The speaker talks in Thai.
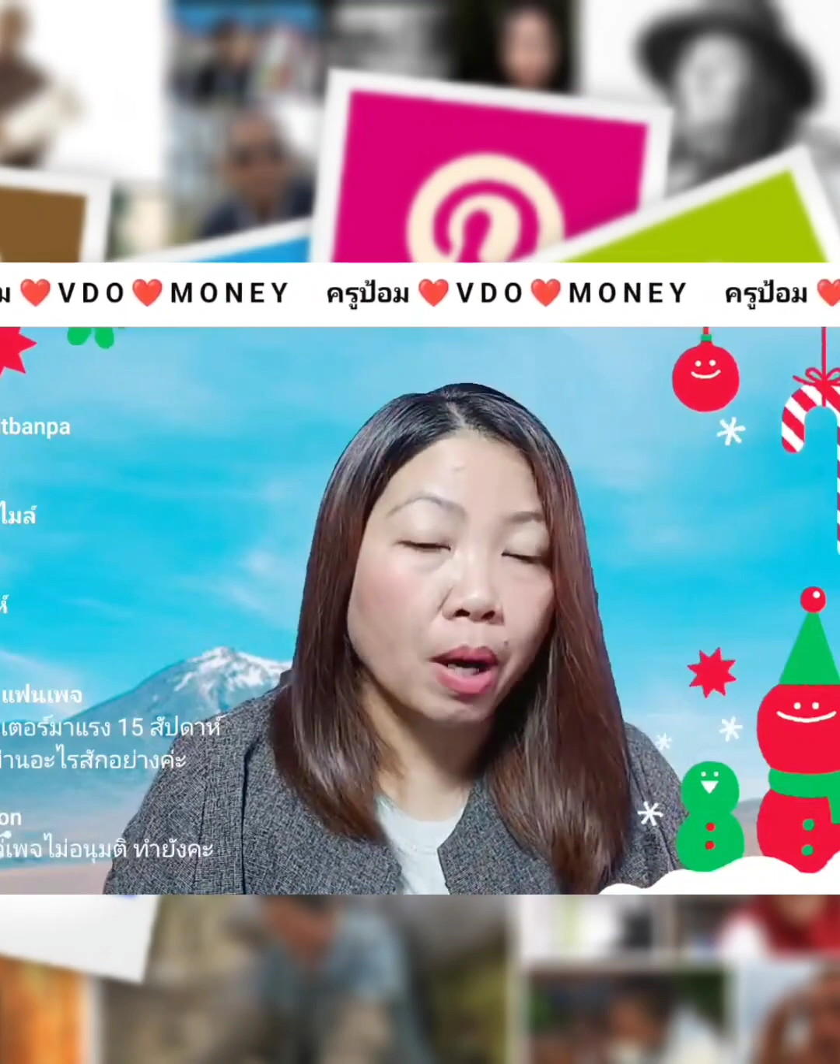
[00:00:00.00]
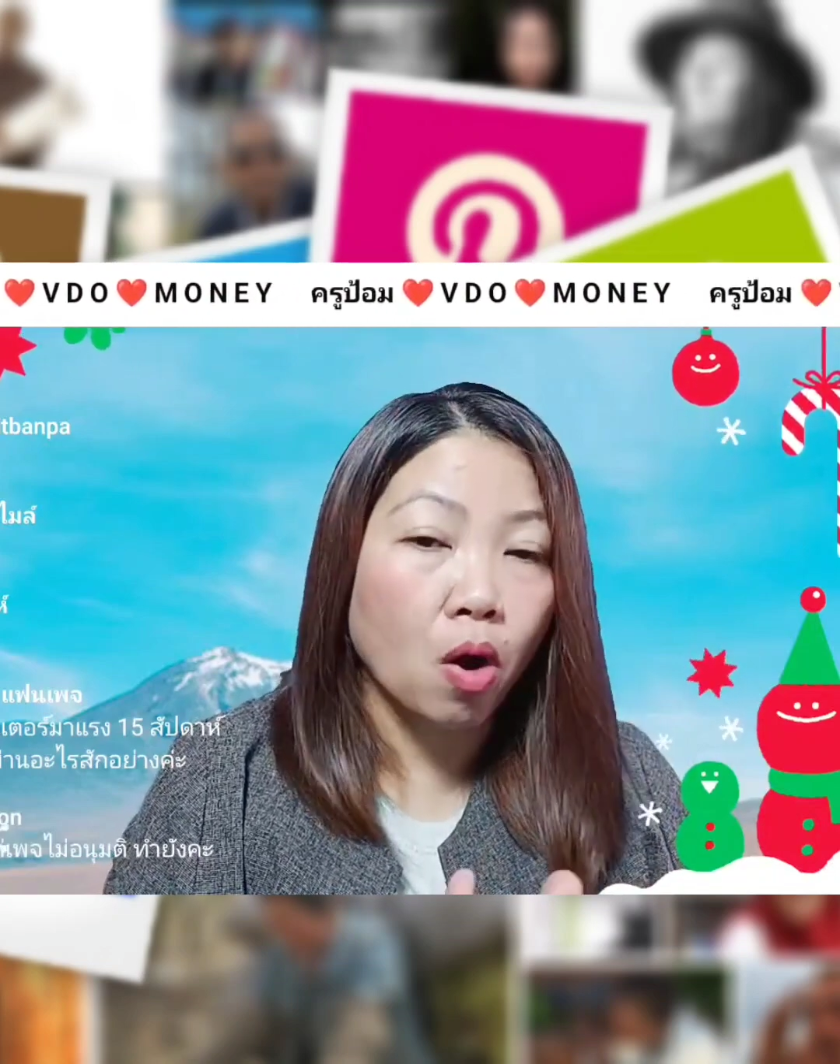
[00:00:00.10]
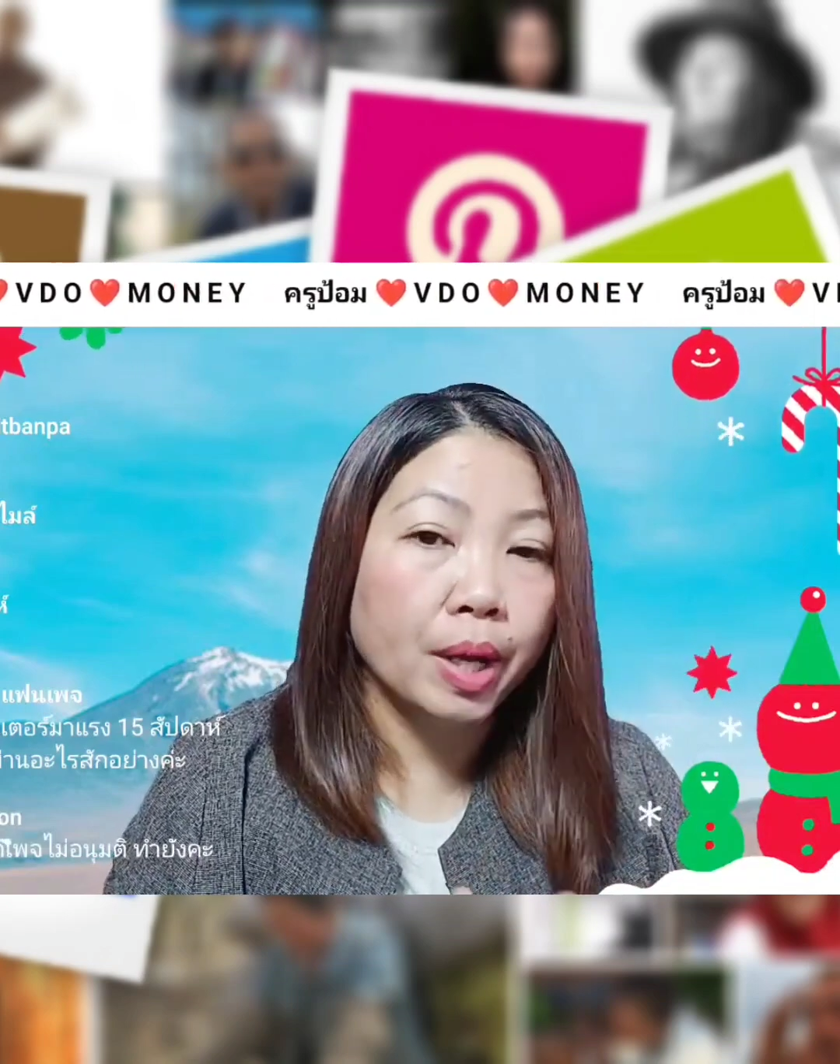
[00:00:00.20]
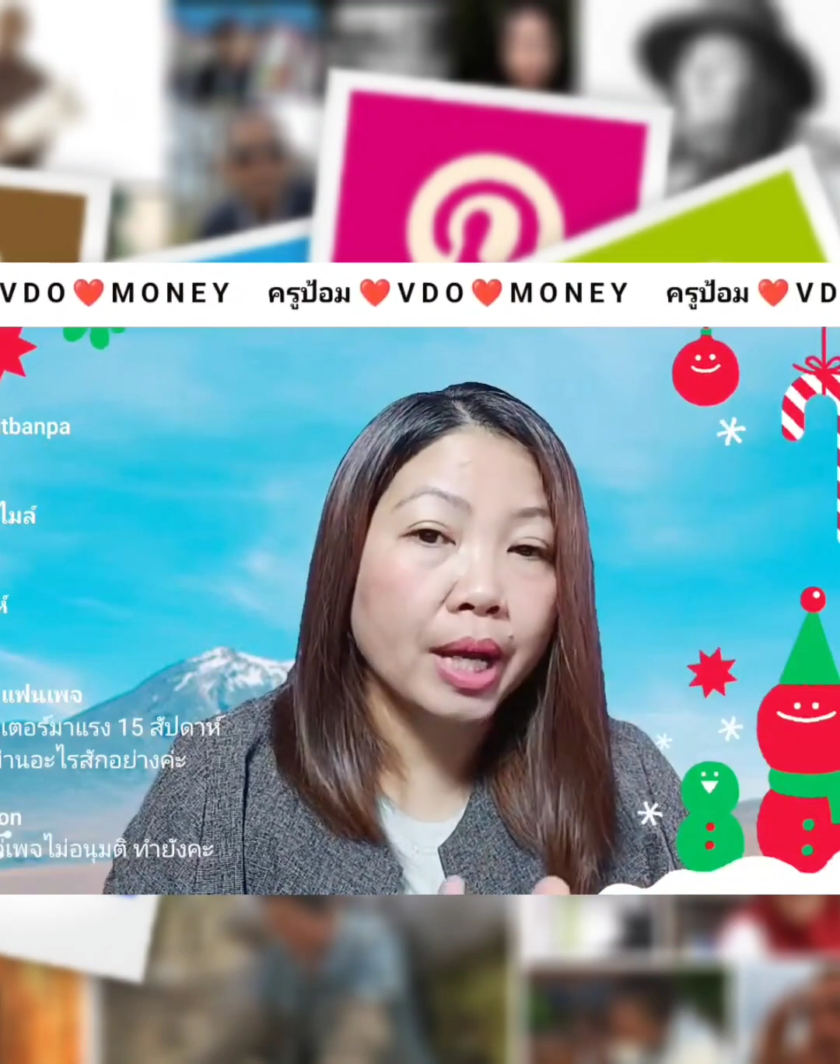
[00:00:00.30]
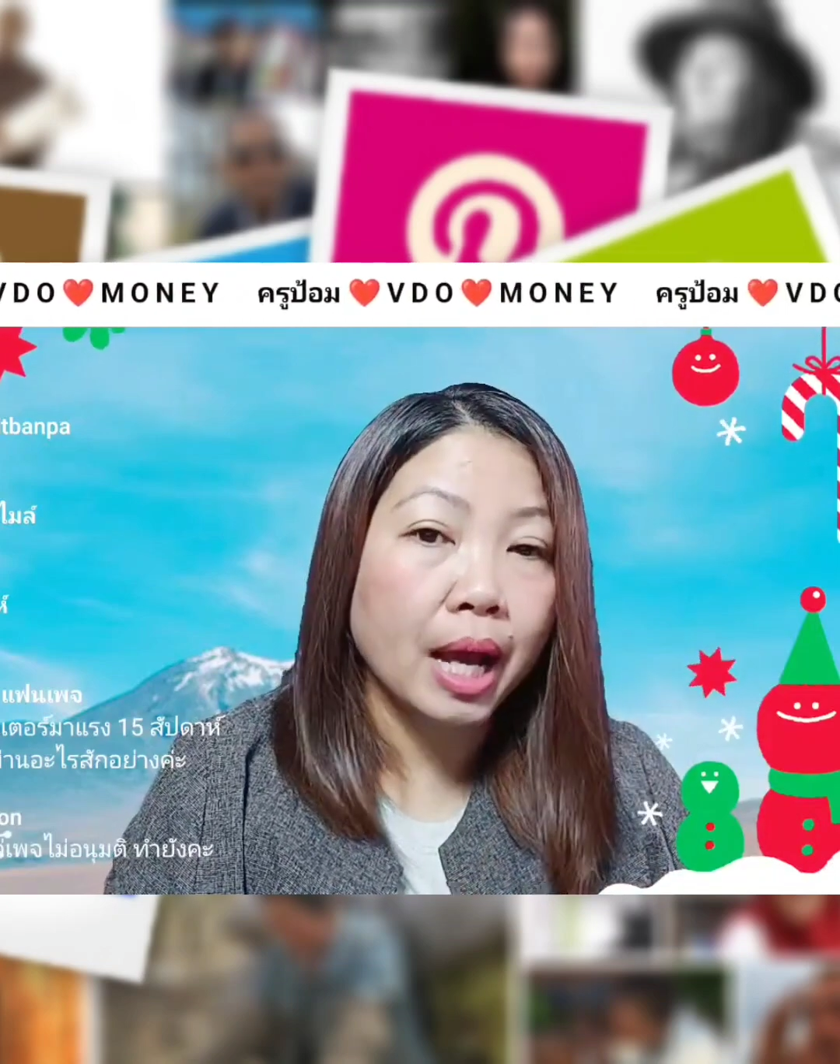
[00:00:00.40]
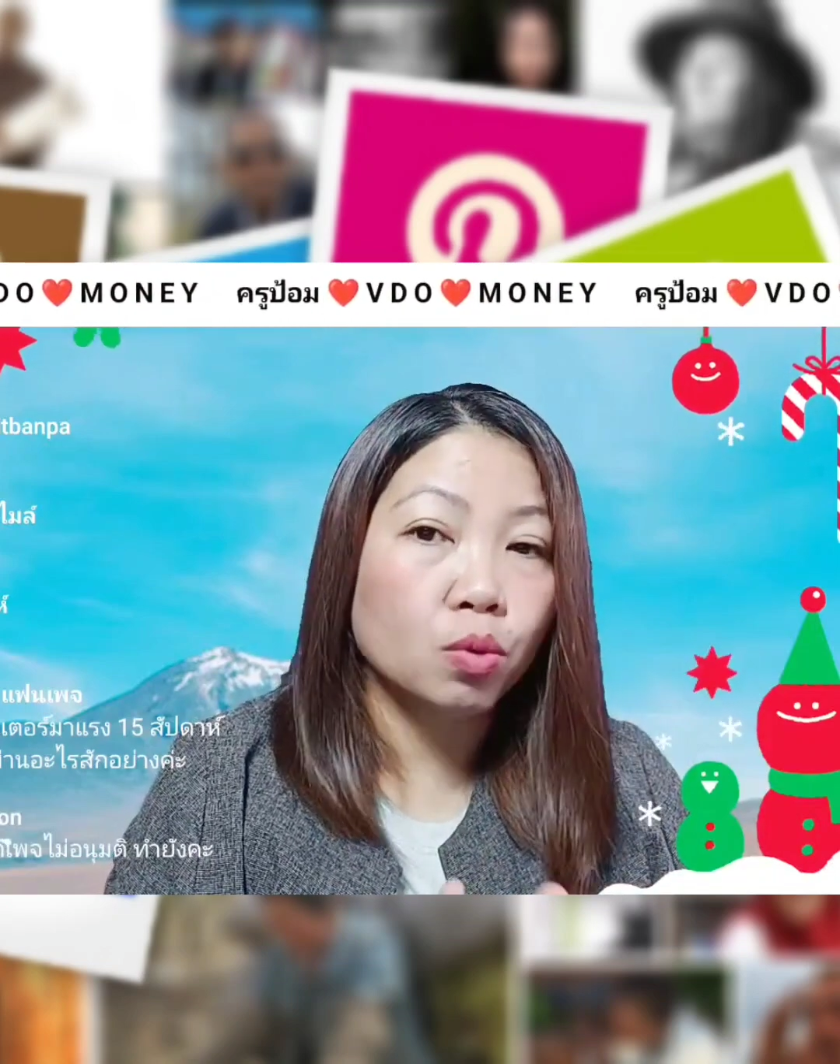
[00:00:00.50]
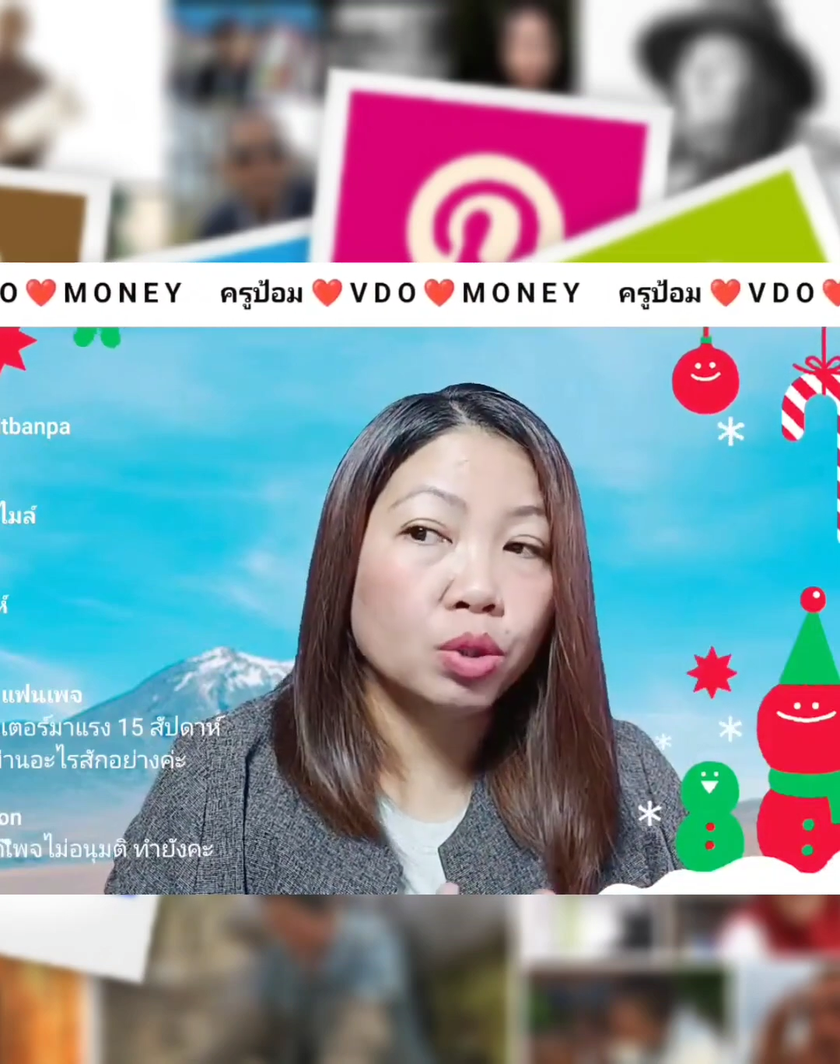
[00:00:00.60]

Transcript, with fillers: ประกอบด้วยกัน